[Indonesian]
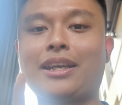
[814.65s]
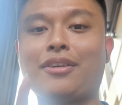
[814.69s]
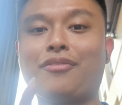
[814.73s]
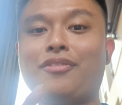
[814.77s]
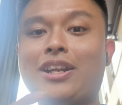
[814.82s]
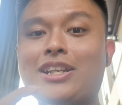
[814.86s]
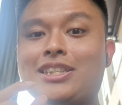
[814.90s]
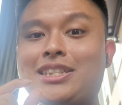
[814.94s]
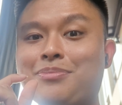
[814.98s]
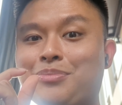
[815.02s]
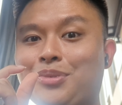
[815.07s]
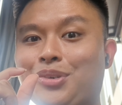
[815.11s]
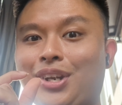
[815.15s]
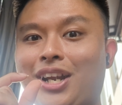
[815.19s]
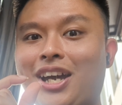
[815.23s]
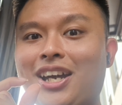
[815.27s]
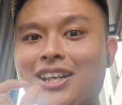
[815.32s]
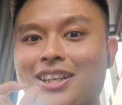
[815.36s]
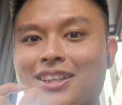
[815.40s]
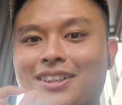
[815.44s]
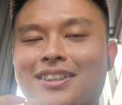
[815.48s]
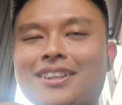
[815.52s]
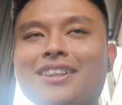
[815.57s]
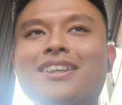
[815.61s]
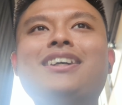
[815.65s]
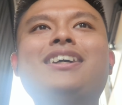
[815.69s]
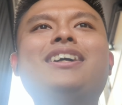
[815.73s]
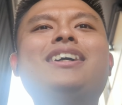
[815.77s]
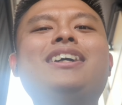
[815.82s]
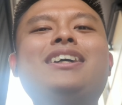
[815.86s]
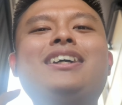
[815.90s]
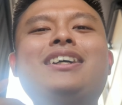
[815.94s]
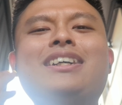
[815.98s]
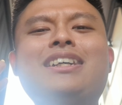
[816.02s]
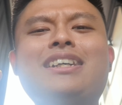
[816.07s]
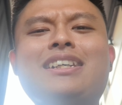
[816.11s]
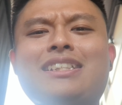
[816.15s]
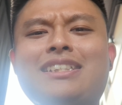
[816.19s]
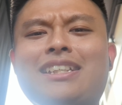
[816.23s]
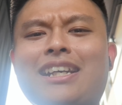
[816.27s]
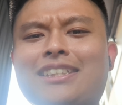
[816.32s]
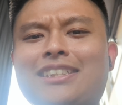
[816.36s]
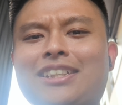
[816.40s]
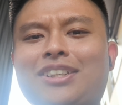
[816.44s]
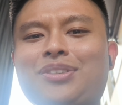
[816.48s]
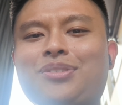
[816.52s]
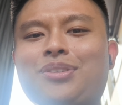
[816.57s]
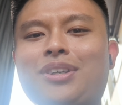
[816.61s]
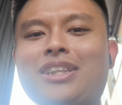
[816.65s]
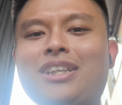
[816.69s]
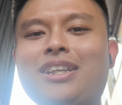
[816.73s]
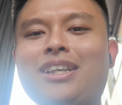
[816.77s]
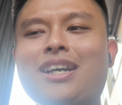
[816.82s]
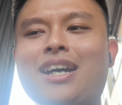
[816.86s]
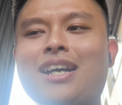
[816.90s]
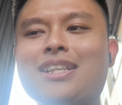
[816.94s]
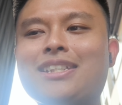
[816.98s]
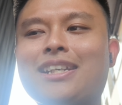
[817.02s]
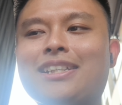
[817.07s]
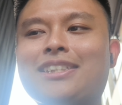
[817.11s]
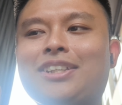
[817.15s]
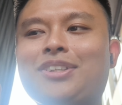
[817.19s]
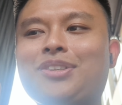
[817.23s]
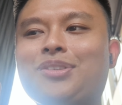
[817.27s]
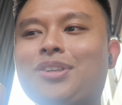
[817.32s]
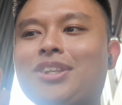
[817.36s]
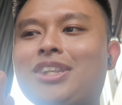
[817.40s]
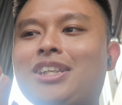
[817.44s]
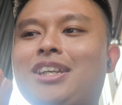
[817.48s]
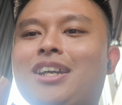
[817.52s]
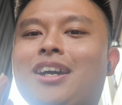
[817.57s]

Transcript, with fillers: versi murah, X123, X123.